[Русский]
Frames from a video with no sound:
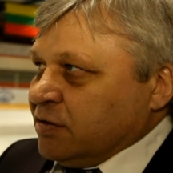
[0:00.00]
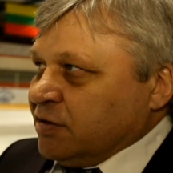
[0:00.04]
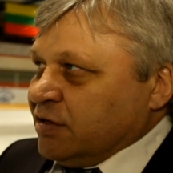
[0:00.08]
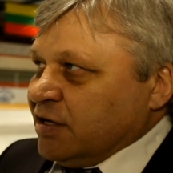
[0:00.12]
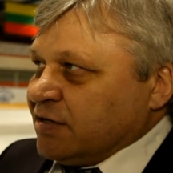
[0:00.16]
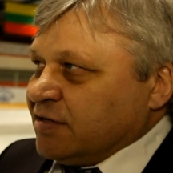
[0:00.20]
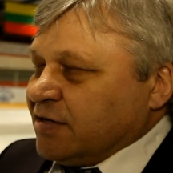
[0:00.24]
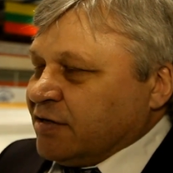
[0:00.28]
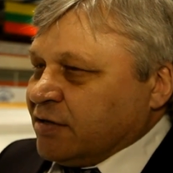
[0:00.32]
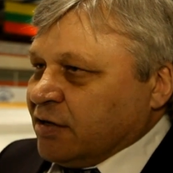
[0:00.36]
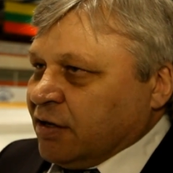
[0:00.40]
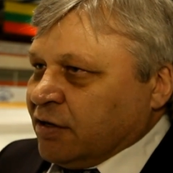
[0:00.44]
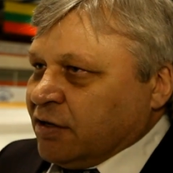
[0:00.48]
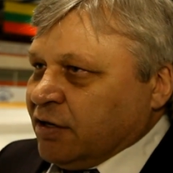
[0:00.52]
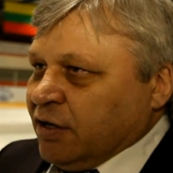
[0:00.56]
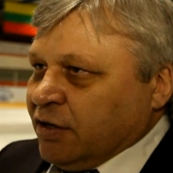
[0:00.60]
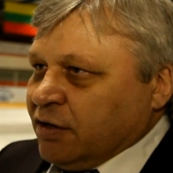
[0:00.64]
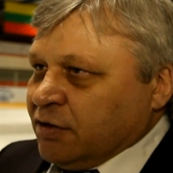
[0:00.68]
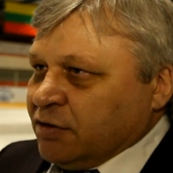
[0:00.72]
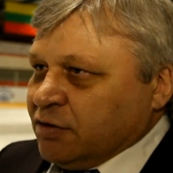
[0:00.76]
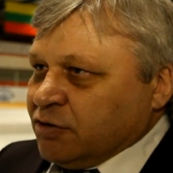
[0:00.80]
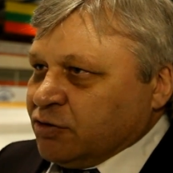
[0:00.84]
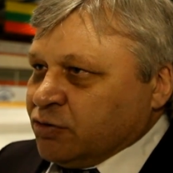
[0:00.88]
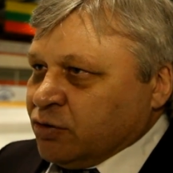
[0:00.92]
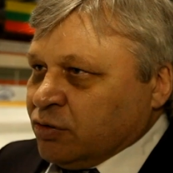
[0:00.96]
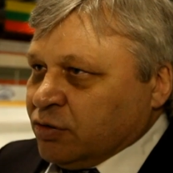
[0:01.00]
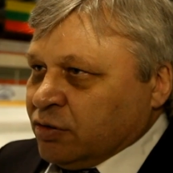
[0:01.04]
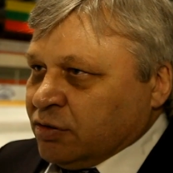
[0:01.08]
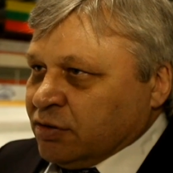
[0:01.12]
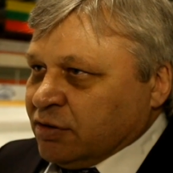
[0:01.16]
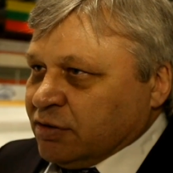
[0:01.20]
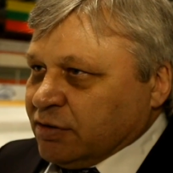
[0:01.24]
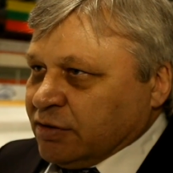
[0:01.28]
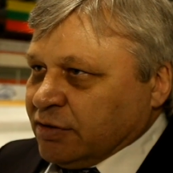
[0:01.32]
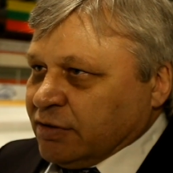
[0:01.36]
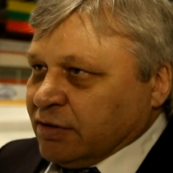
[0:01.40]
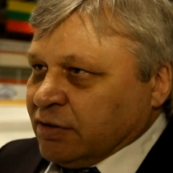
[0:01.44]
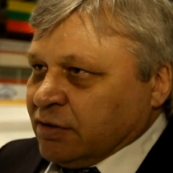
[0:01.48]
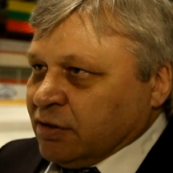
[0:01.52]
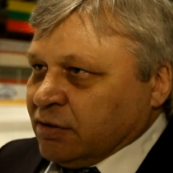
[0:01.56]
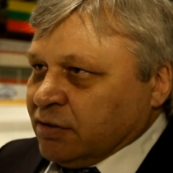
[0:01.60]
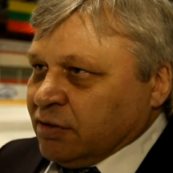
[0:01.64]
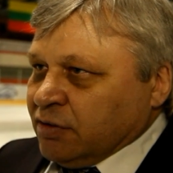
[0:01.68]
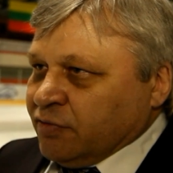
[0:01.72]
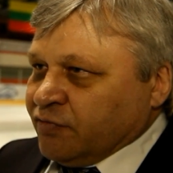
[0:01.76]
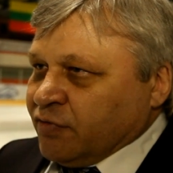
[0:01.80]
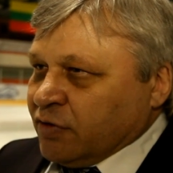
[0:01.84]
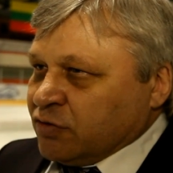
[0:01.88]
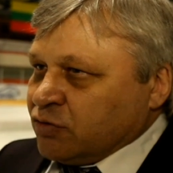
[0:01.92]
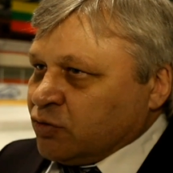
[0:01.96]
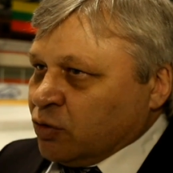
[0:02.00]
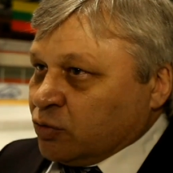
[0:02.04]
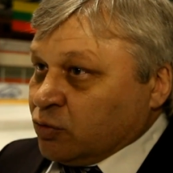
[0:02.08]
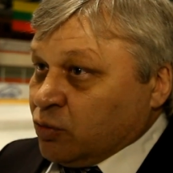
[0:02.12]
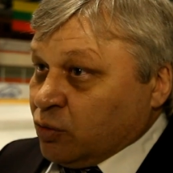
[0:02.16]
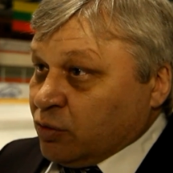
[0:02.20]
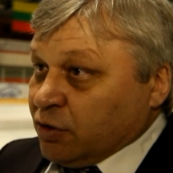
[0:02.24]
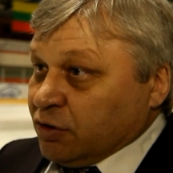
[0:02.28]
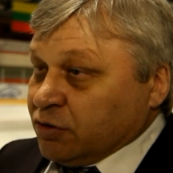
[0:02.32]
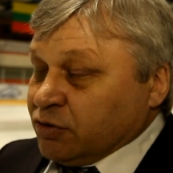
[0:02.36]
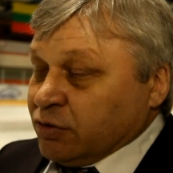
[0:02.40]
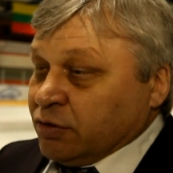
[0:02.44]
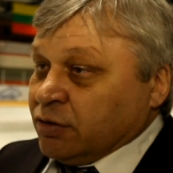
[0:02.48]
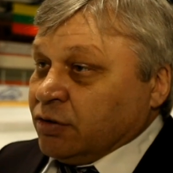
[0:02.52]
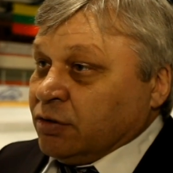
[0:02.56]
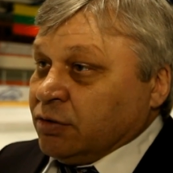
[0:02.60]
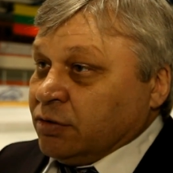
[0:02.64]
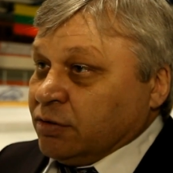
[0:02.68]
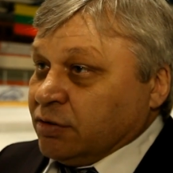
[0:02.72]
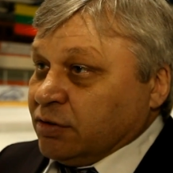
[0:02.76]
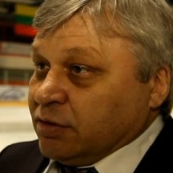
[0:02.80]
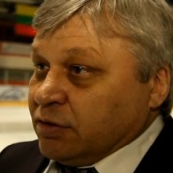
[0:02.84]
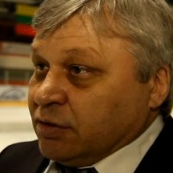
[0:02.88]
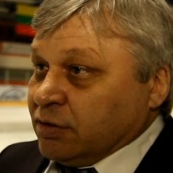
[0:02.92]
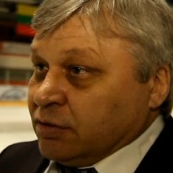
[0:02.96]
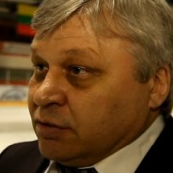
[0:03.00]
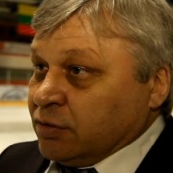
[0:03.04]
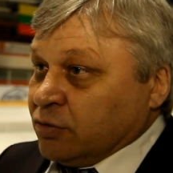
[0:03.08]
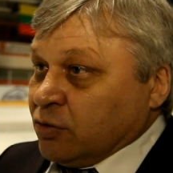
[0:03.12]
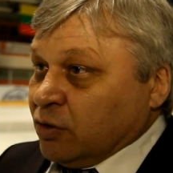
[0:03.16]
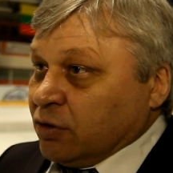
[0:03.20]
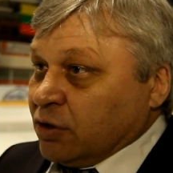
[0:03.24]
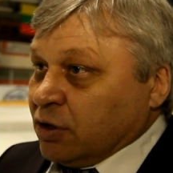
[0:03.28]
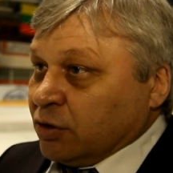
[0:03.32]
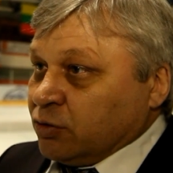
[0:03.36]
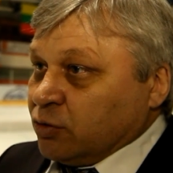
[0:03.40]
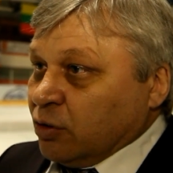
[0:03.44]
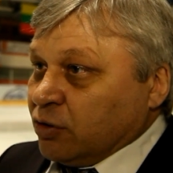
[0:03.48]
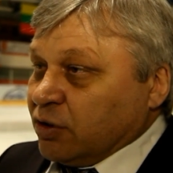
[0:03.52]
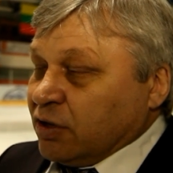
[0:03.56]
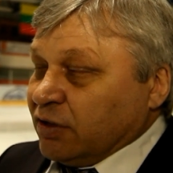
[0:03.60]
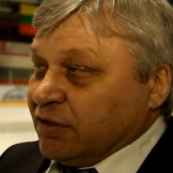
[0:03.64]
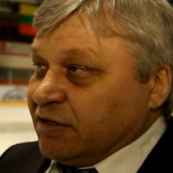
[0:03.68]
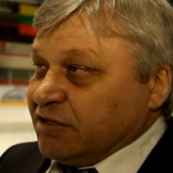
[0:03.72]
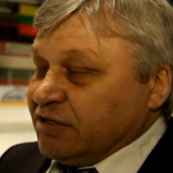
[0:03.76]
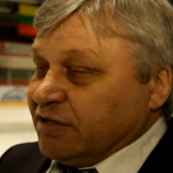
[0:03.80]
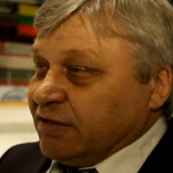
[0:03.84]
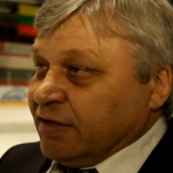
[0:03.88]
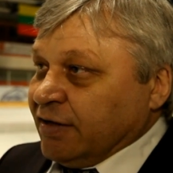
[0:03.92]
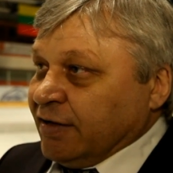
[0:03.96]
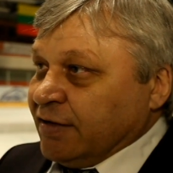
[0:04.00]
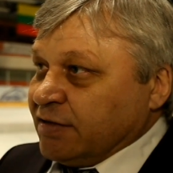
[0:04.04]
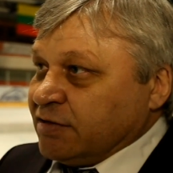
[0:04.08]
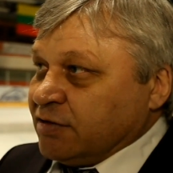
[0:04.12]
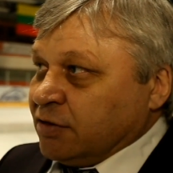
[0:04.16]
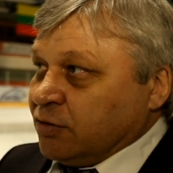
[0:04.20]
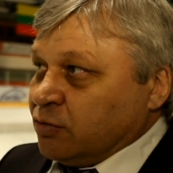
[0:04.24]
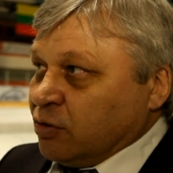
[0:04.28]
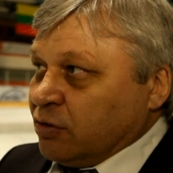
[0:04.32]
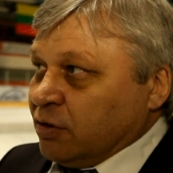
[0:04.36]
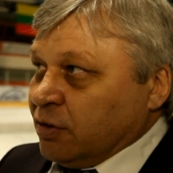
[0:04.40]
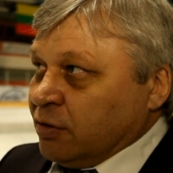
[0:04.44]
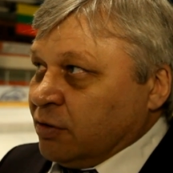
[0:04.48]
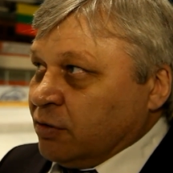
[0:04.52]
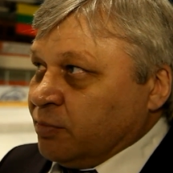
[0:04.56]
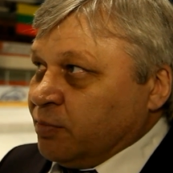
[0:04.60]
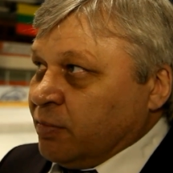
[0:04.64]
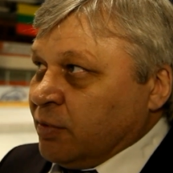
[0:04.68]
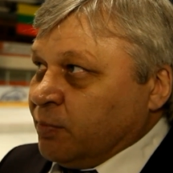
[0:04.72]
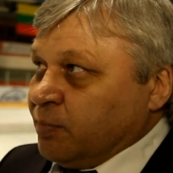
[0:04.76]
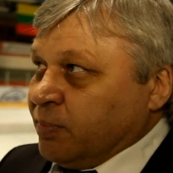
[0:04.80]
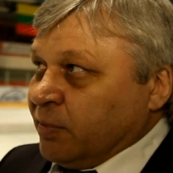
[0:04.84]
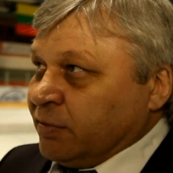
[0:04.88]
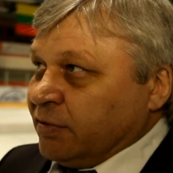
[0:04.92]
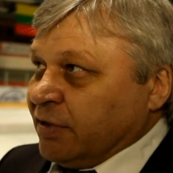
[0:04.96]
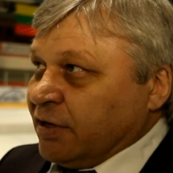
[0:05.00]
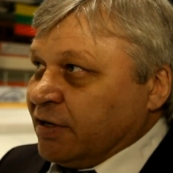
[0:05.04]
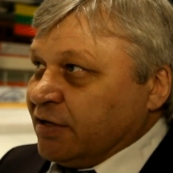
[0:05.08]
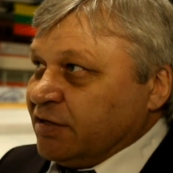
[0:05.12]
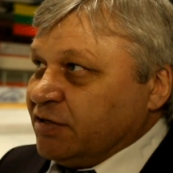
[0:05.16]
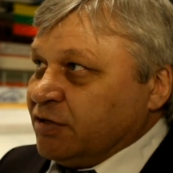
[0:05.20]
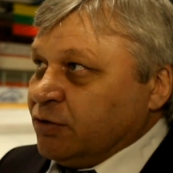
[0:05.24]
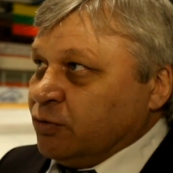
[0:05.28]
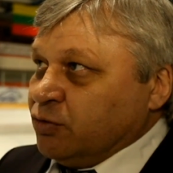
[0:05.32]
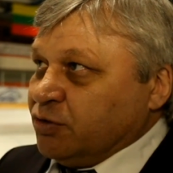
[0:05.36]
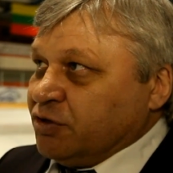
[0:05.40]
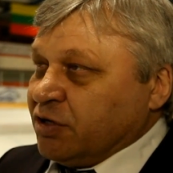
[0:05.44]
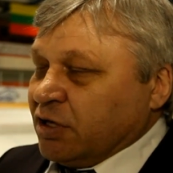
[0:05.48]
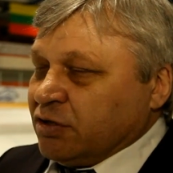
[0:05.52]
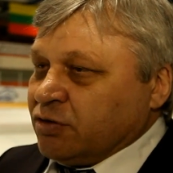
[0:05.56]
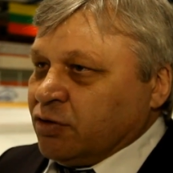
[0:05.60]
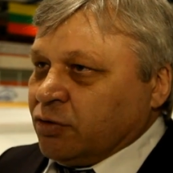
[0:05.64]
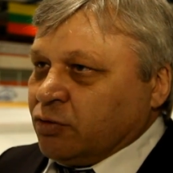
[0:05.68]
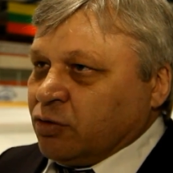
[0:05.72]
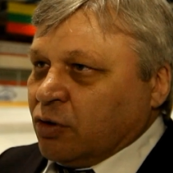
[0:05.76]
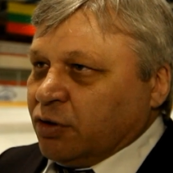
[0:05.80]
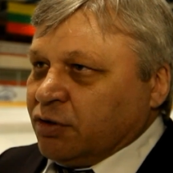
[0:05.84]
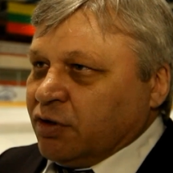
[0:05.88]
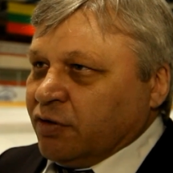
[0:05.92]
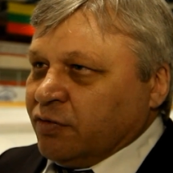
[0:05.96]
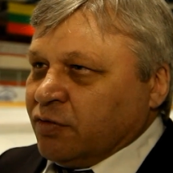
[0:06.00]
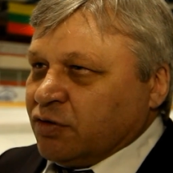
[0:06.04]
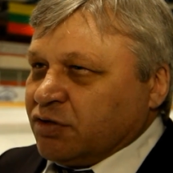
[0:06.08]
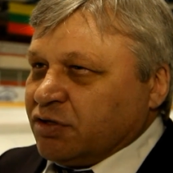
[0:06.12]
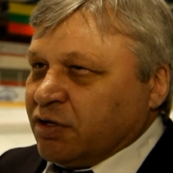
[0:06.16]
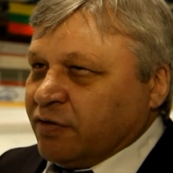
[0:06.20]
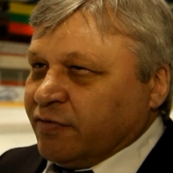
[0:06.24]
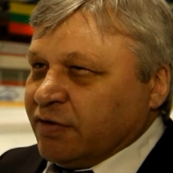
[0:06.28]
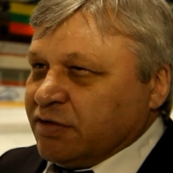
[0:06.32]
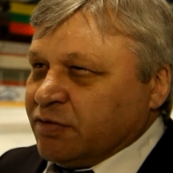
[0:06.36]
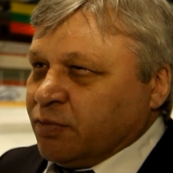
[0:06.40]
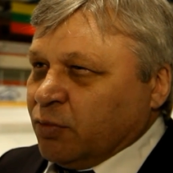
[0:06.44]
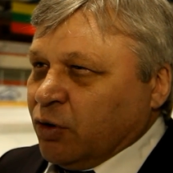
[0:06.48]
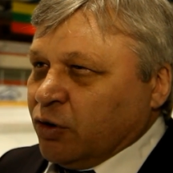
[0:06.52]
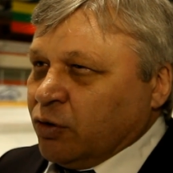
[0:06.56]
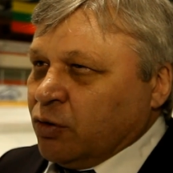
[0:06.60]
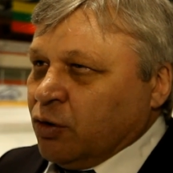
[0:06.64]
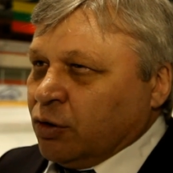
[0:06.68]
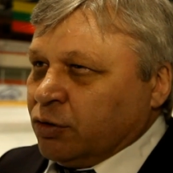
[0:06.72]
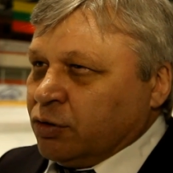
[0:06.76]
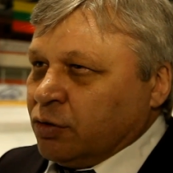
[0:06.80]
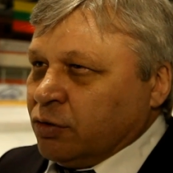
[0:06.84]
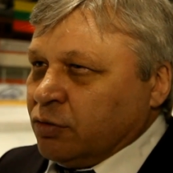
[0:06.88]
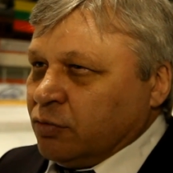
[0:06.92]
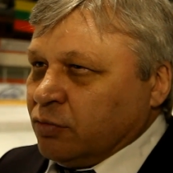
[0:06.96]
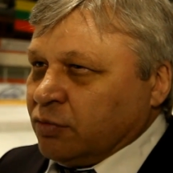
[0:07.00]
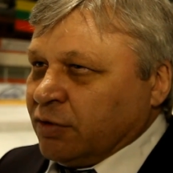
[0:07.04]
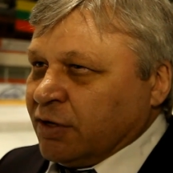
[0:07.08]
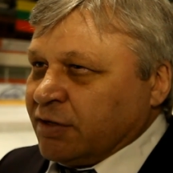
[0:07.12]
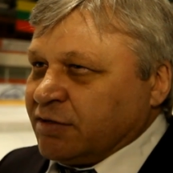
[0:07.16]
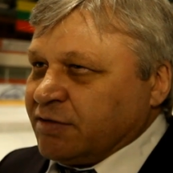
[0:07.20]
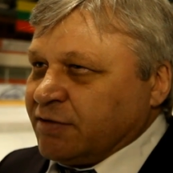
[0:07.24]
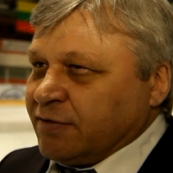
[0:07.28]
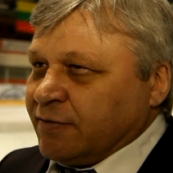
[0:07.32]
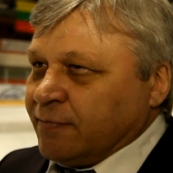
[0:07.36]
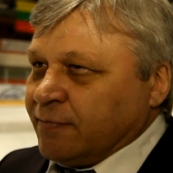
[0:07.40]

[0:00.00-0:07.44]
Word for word: детский хоккей, еще инфраструктура еще только-только начинается. Только на России участвует только 98 год. У нас